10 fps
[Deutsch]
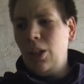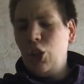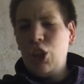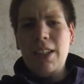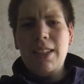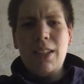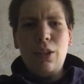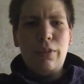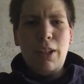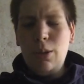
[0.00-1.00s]
Scheiß
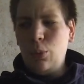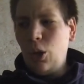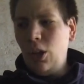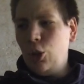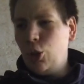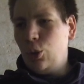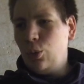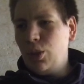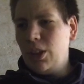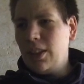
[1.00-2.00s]
auf alle moralischen
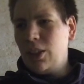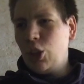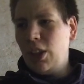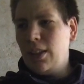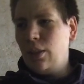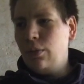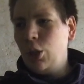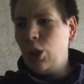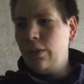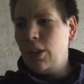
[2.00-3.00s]
Grundsätze, Scheiß auf
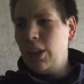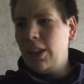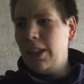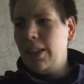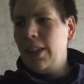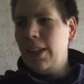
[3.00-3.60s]
Wirtschaftlichkeit.